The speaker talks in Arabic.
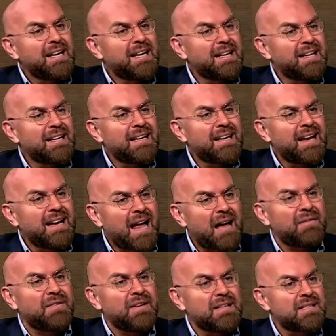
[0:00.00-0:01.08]
آه،
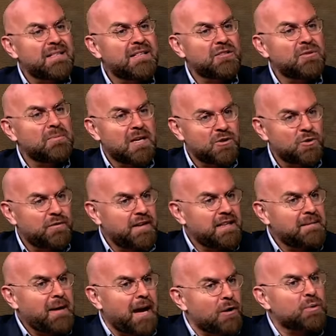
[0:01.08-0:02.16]
الحفل يصير ضمن هالظروف
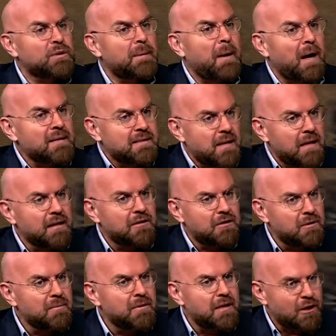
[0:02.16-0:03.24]
هذه مع انه طبعا صارت
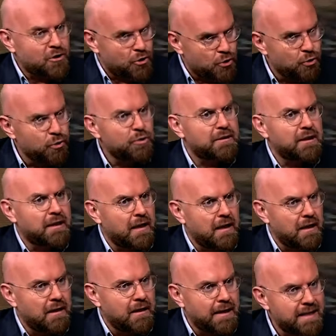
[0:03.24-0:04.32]
ضمن الشروط
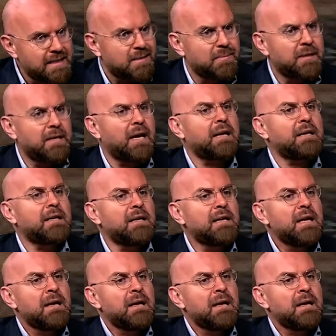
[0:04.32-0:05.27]
اللازمه يعني صح.